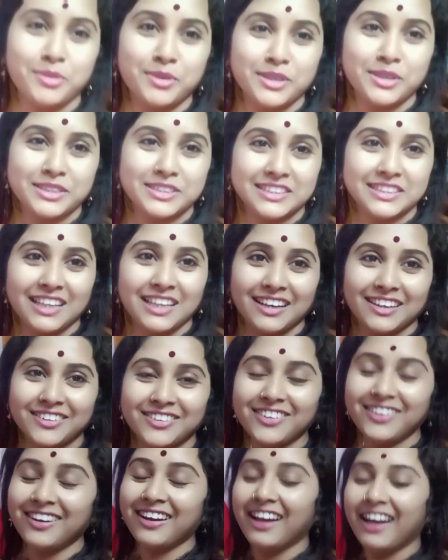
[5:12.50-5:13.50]
পরেছি
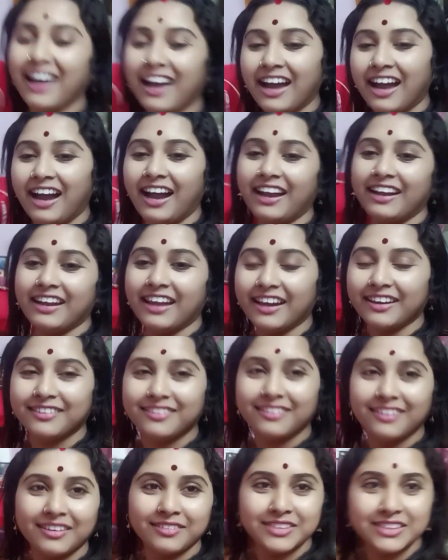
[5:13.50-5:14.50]
দেখো আর
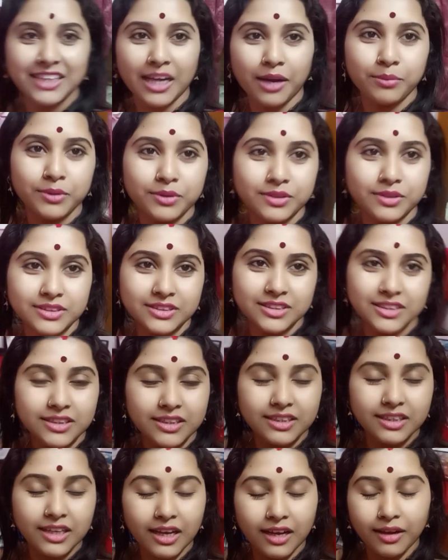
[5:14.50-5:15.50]
এখন আমি যাব হচ্ছে
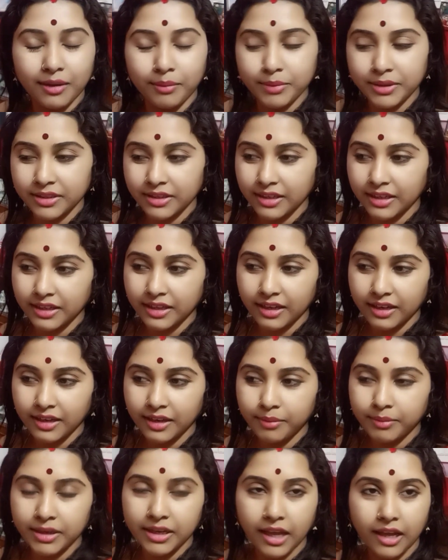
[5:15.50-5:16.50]
কি না আমাদের
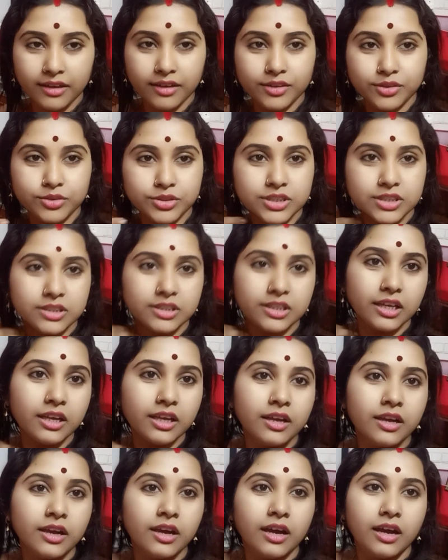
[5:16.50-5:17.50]
এইখানে মানে একাদশীতে
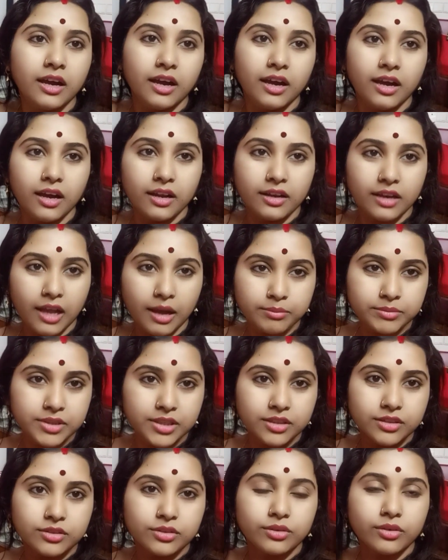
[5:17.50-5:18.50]
নাম
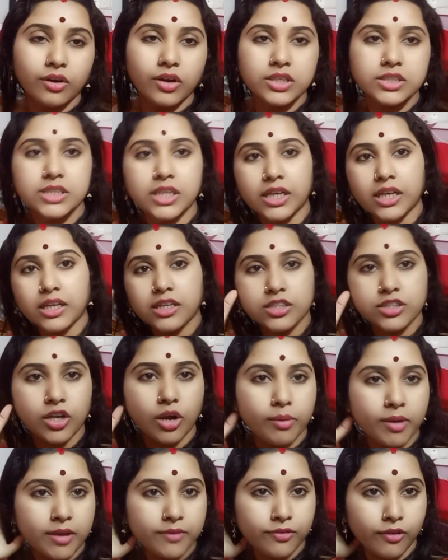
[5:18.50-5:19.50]
কীর্তন হয় সেখানে
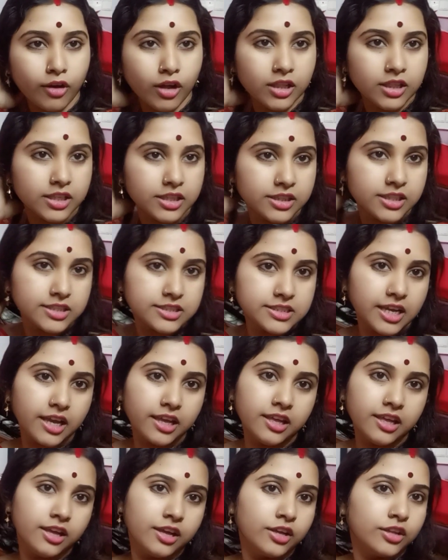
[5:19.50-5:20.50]
সবাই ফল দিতে
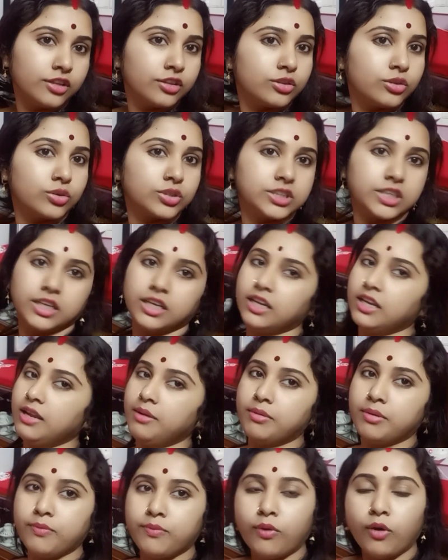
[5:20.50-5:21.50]
যায় তো সেখানে
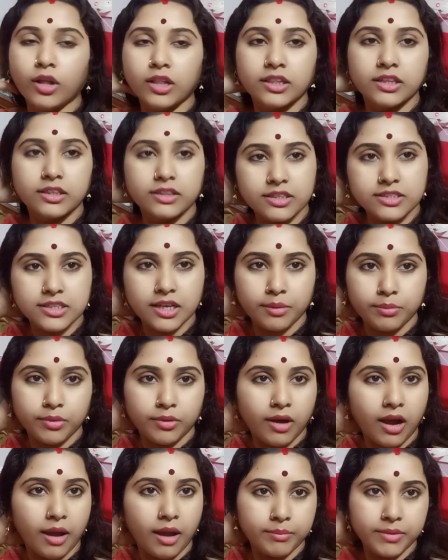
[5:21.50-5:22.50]
আমরা ফল দিতে যাব
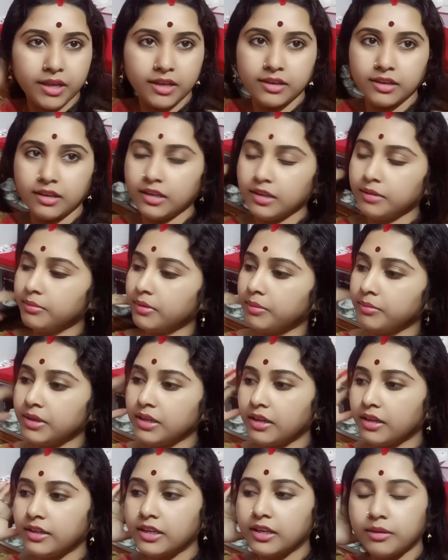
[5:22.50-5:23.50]
আমি আর নীলিমা
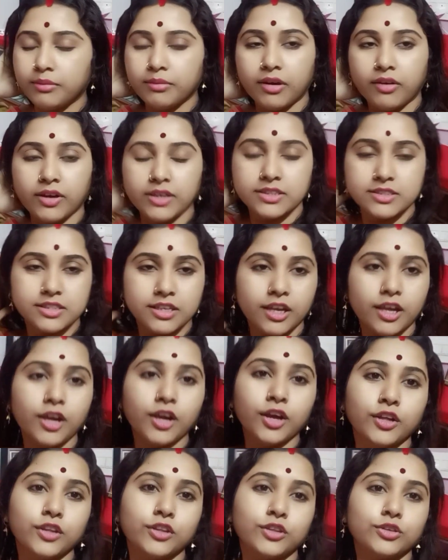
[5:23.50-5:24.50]
মিলে নীলিমাও আসছে
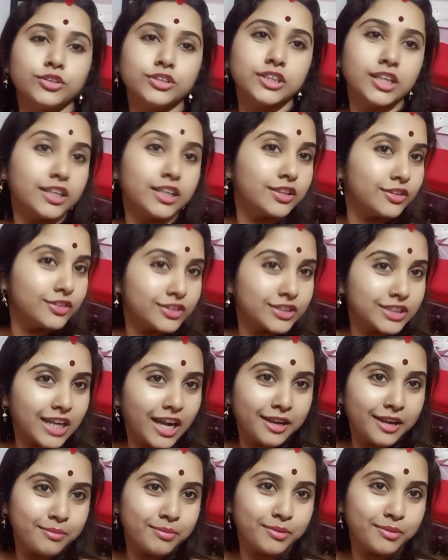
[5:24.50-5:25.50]
তো সেই জন্য
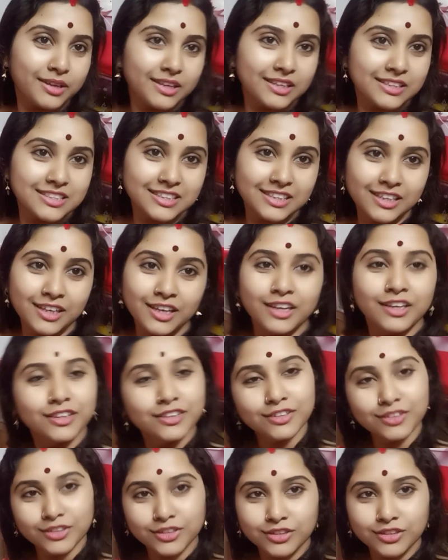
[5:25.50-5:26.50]
শাড়ি পরেছি
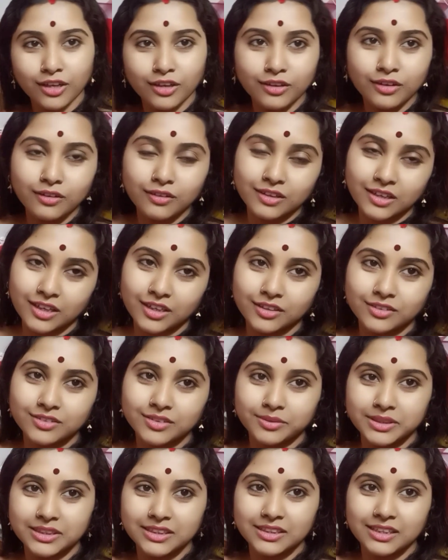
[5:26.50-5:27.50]
তো চলো ওখানেও
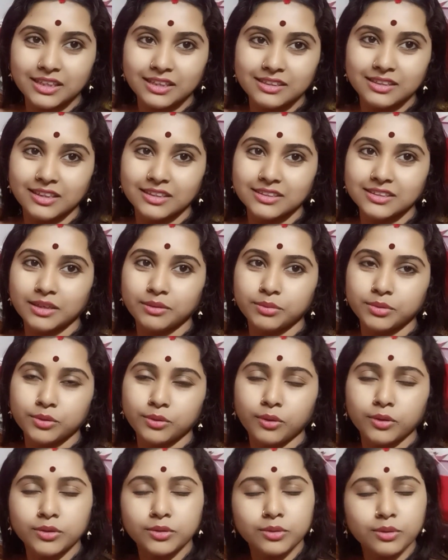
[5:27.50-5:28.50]
তোমাদেরকে নিয়ে যাব
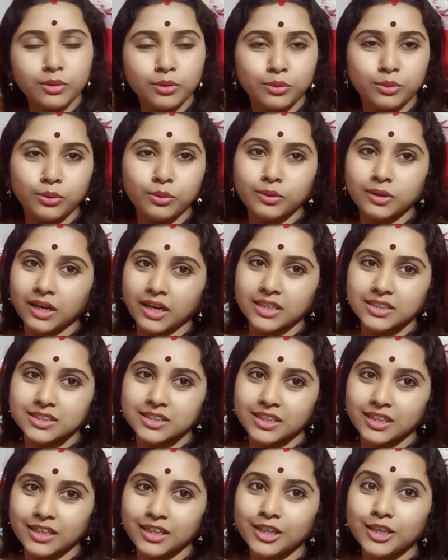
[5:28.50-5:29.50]
কত লোক
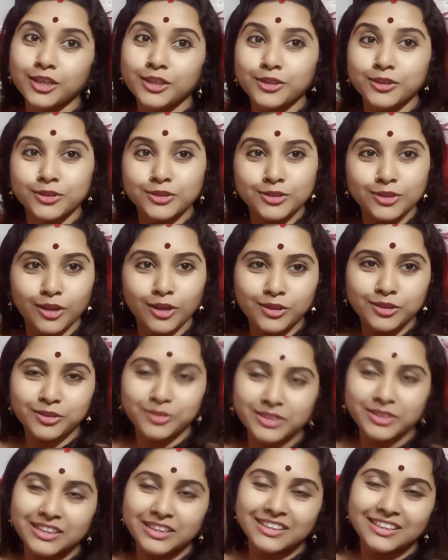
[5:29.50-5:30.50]
আসে তো চলো
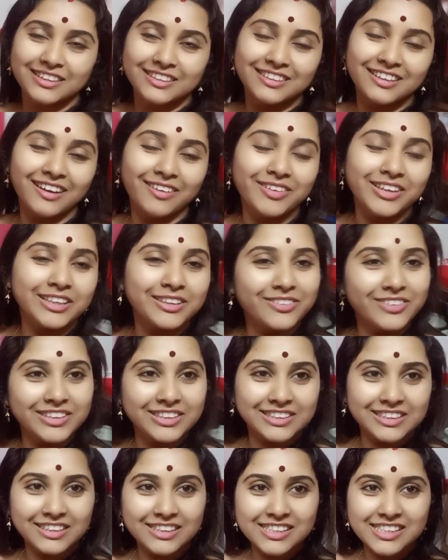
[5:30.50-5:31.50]
তোমাদের মানে
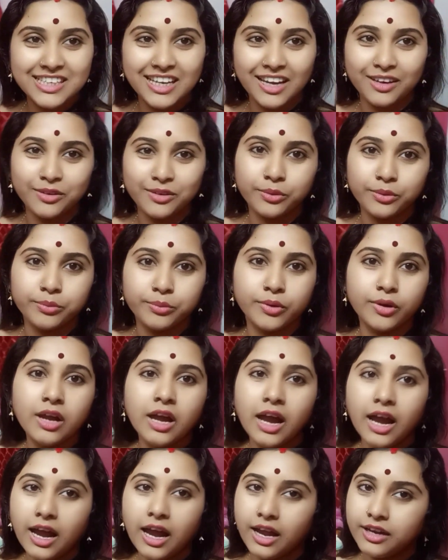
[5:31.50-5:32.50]
তোমাদের সাথে শেয়ার করব
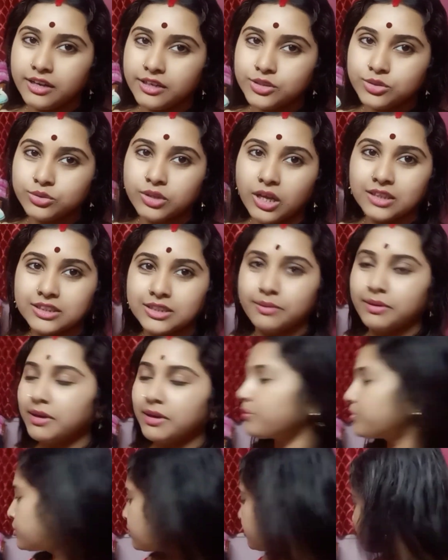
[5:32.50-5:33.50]
আর রিশু আর জামা
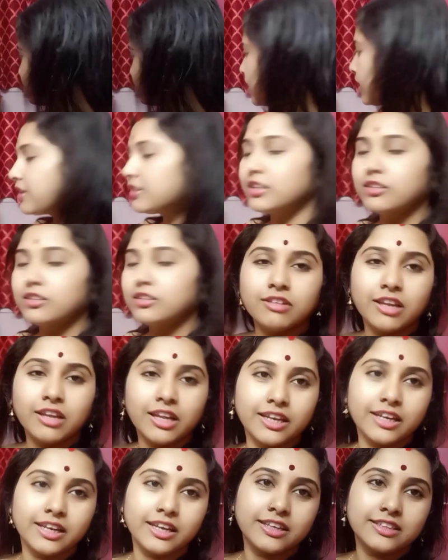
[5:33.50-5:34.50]
কাপড় সব শুকিয়ে গেছে তুলে
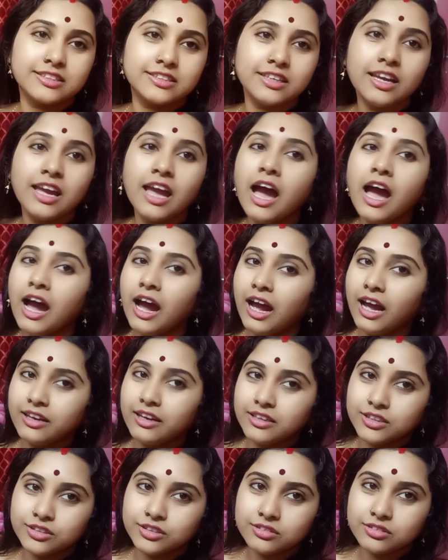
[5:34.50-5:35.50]
এনে রেখেছি আর
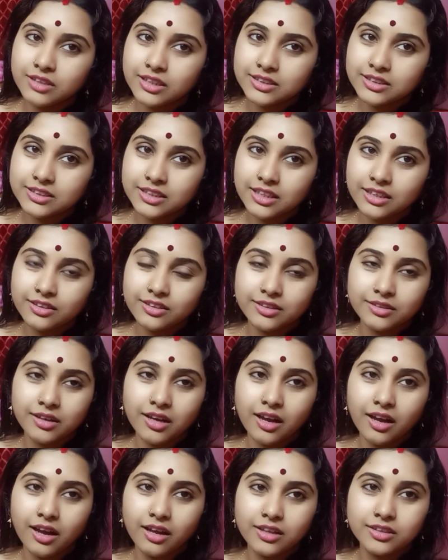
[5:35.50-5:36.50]
রিশু তো আজকে
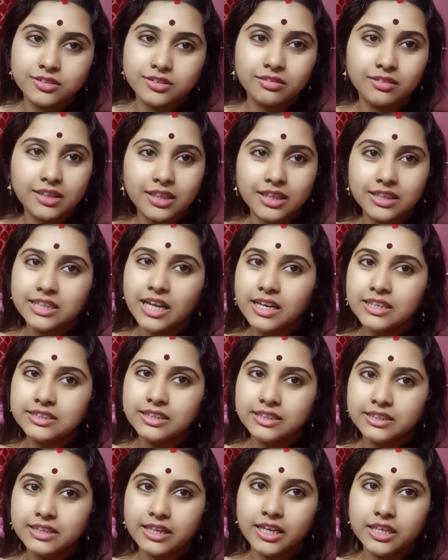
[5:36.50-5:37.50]
স্কুল থেকে সাড়ে
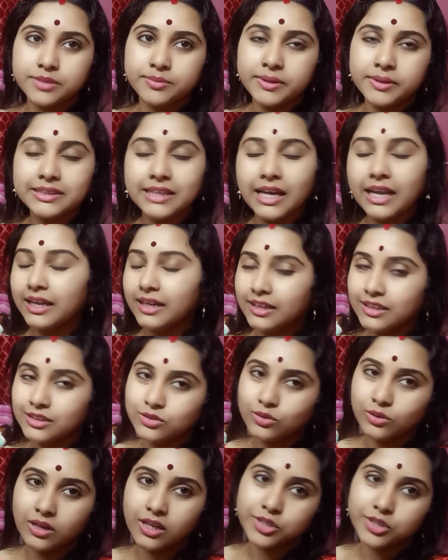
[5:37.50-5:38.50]
চারটায় আসবে তার আগে
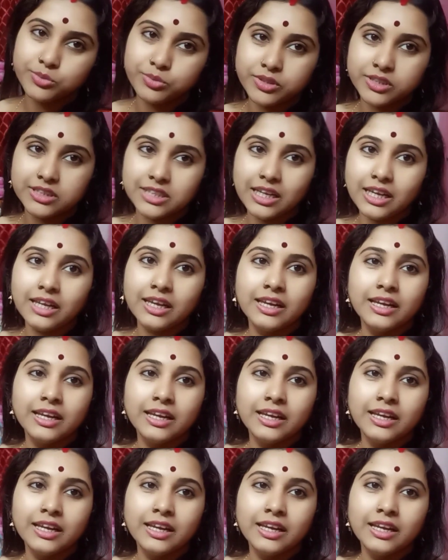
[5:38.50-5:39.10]
চলে আসবে এসে